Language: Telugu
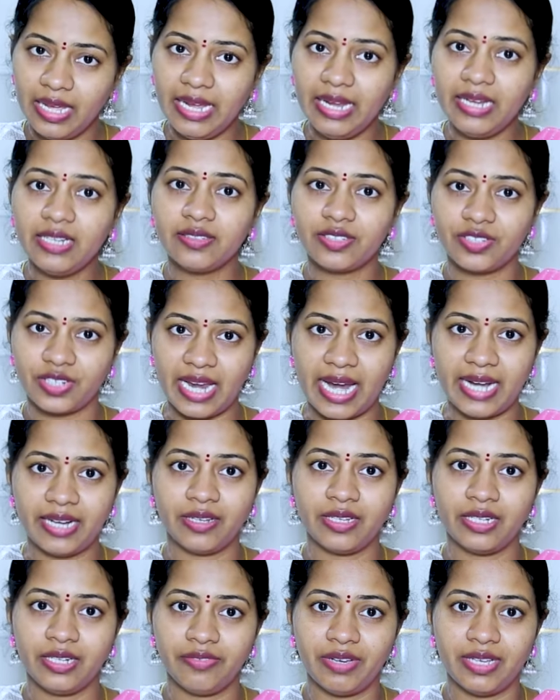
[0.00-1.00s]
ఏజ్
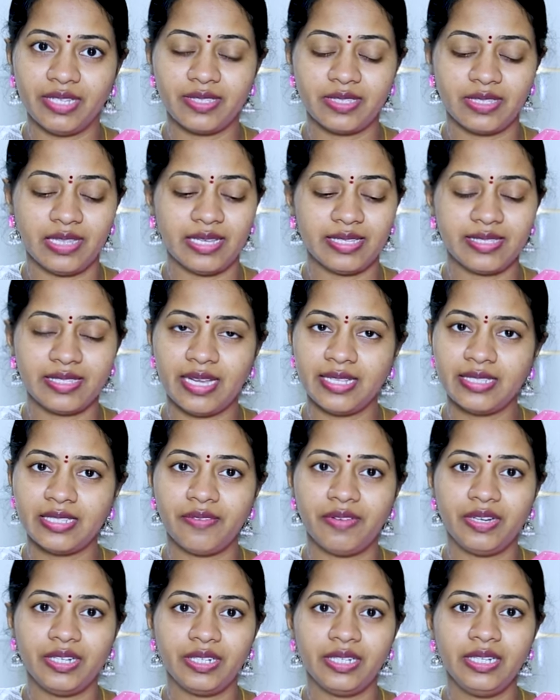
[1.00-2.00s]
కేటగిరీ వైజ్ లెస్ దాన్
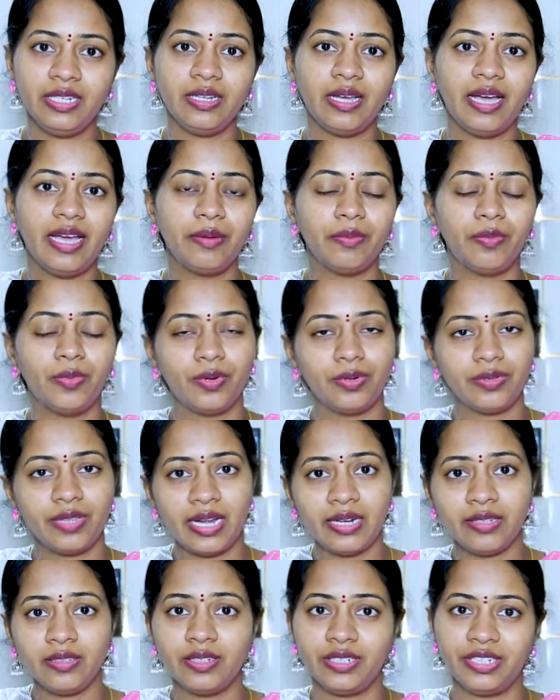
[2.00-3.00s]
సెవెంటీన్ అండ్ మోర్
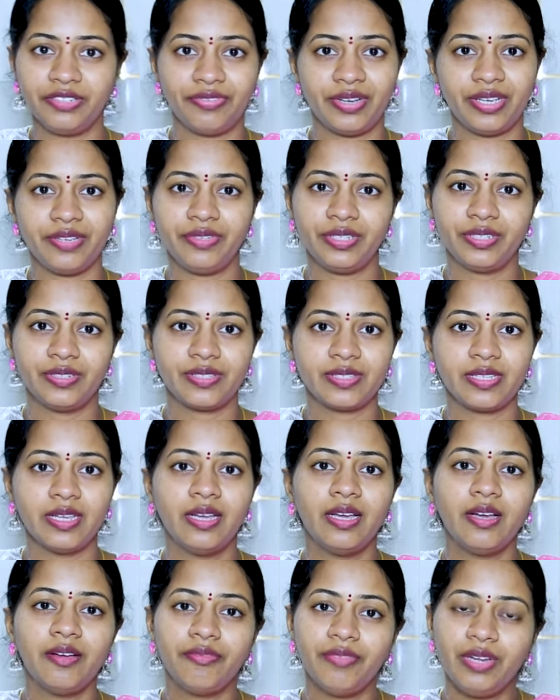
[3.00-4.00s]
దాట్ థర్టీ ఫైవ్ ఇయర్స్
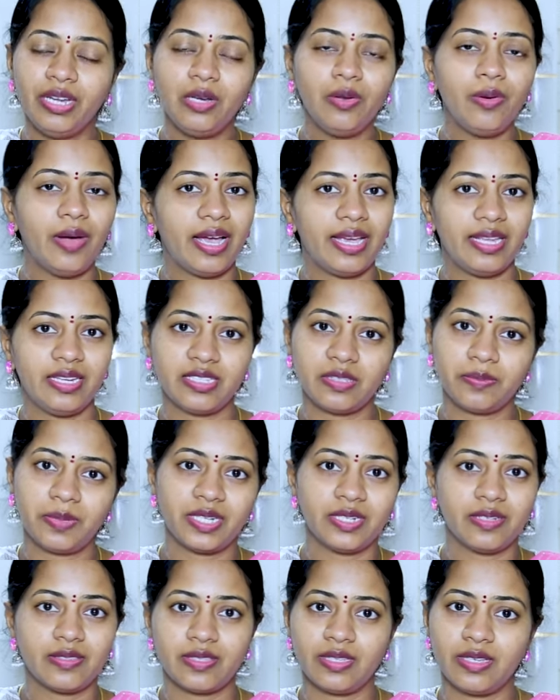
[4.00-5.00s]
వీళ్ళు హై రిస్క్
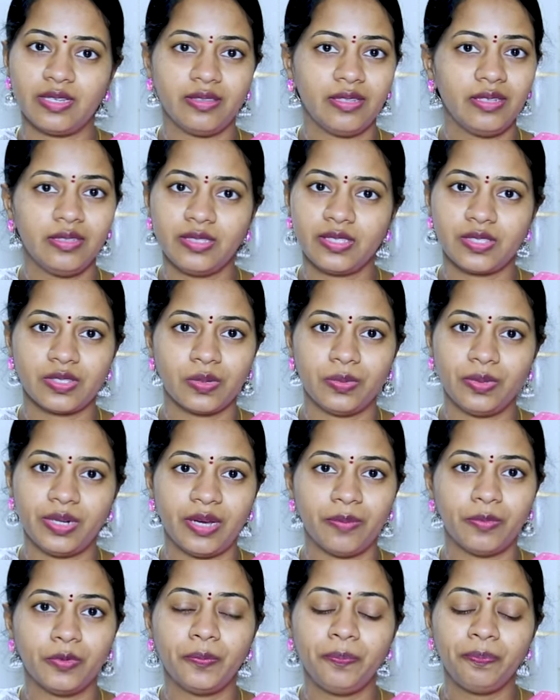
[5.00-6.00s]
ప్రెగ్నెన్సీ కింద
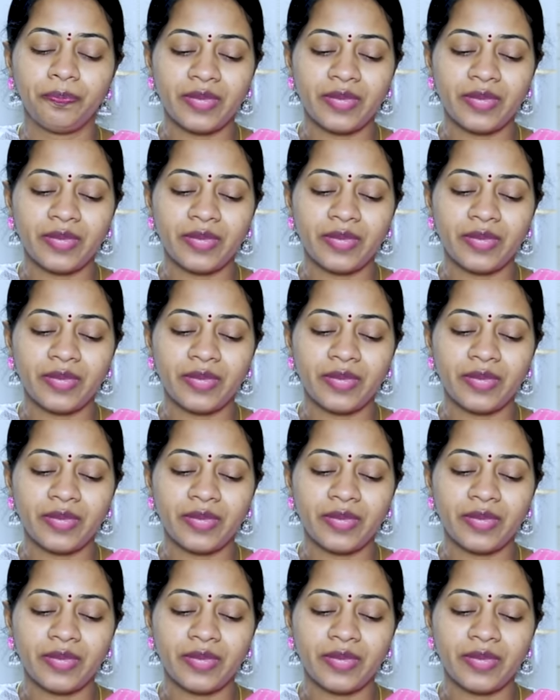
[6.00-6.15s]
తీసుకుంటాము